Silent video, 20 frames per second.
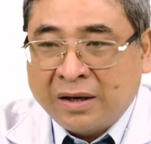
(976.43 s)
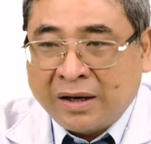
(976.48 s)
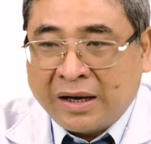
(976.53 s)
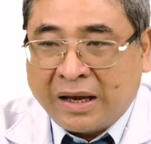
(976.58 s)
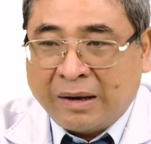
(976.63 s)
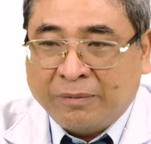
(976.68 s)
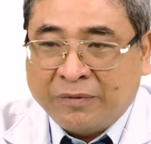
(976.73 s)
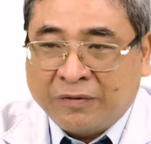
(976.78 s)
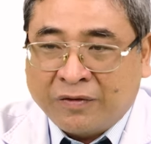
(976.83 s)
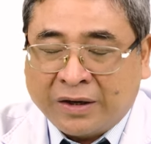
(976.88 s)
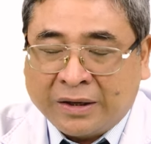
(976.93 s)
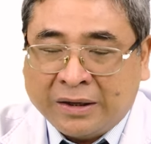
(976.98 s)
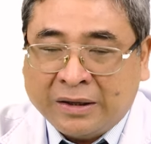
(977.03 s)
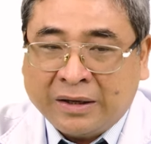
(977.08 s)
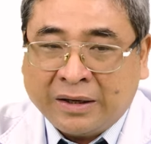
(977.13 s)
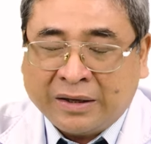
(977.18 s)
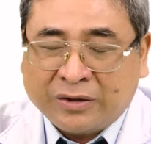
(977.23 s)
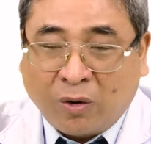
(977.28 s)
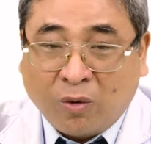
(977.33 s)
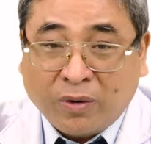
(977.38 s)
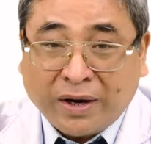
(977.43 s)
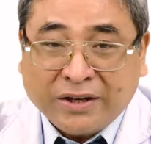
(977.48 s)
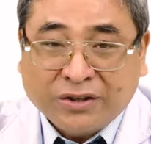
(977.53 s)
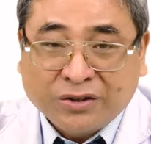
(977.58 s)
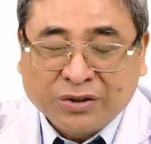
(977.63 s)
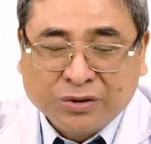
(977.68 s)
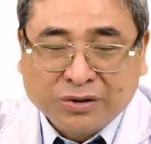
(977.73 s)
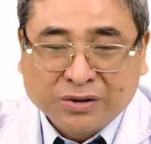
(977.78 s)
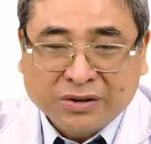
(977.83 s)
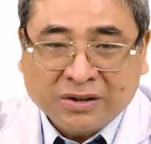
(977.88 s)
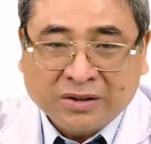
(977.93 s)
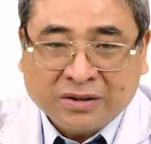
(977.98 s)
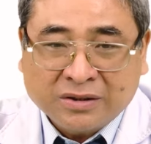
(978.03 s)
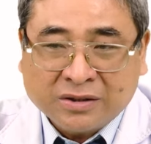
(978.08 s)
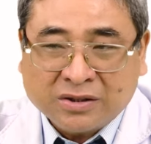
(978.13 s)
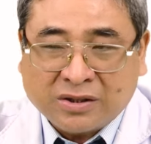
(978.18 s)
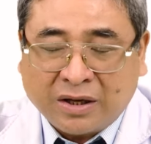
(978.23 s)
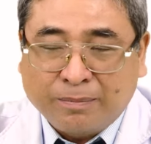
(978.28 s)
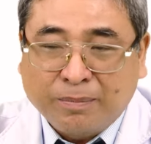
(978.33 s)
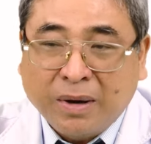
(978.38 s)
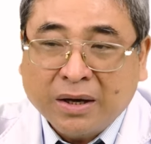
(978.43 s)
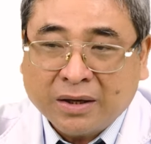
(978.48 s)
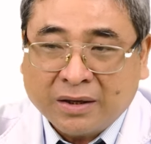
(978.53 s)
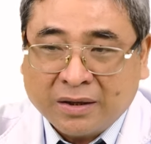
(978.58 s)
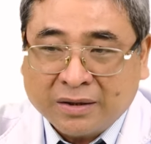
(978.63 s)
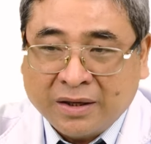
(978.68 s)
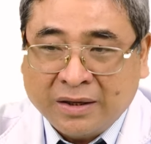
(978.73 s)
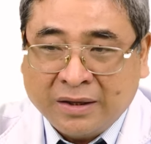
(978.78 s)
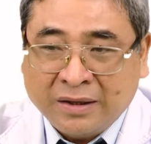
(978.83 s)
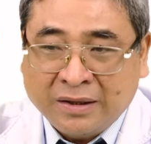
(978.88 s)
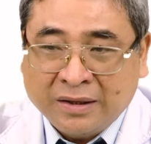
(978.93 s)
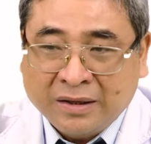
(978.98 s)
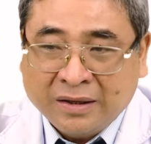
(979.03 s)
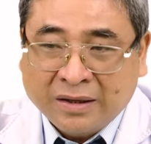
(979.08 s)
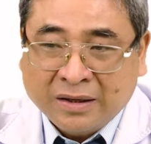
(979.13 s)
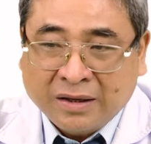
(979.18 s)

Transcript: làm phải chỗ lấy xương đó nó sẽ mất đi,